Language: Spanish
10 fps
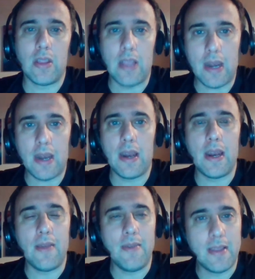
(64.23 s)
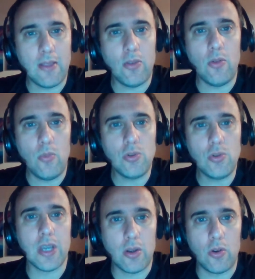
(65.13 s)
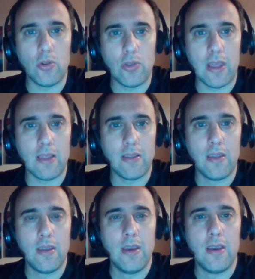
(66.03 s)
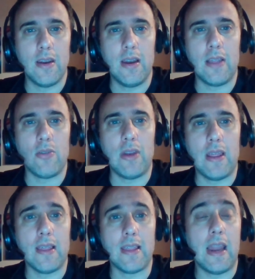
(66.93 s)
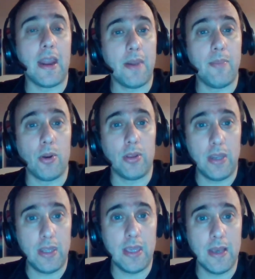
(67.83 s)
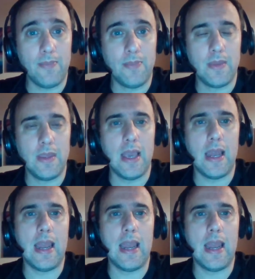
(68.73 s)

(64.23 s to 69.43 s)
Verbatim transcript: a estar revisando muchas cosas relacionadas a la reportería y a